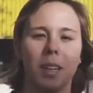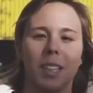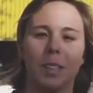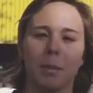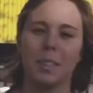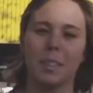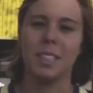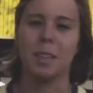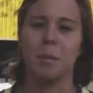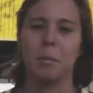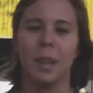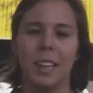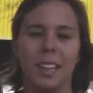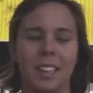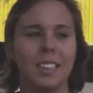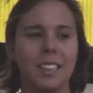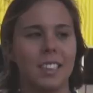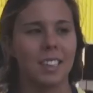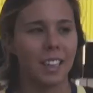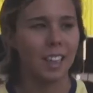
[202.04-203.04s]
Mais uma
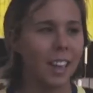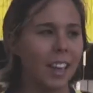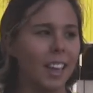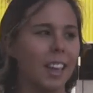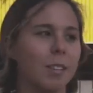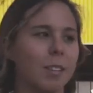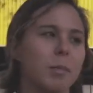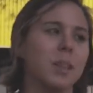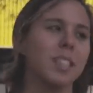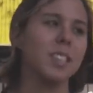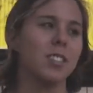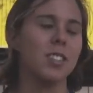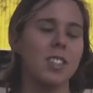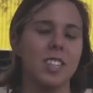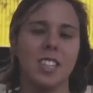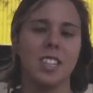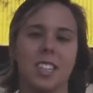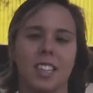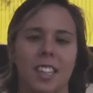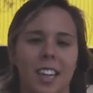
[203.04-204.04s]
semana de treino, mais um
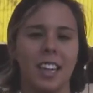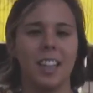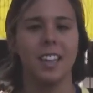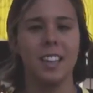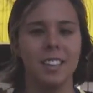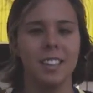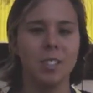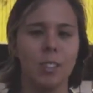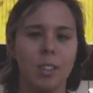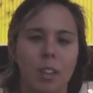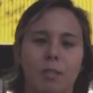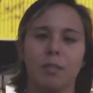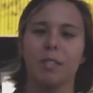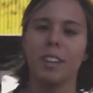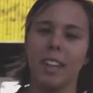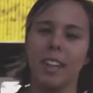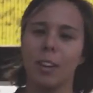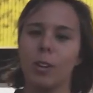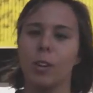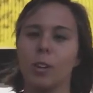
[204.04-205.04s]
dia de treino,
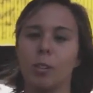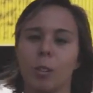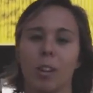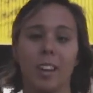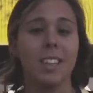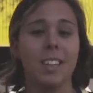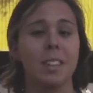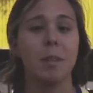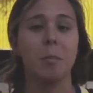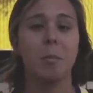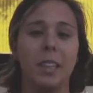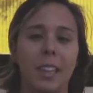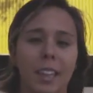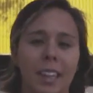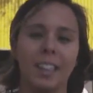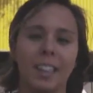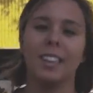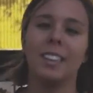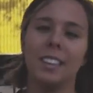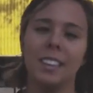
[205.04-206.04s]
segunda-feira, 8 horas da
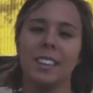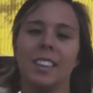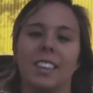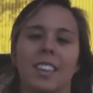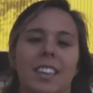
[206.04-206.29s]
manhã.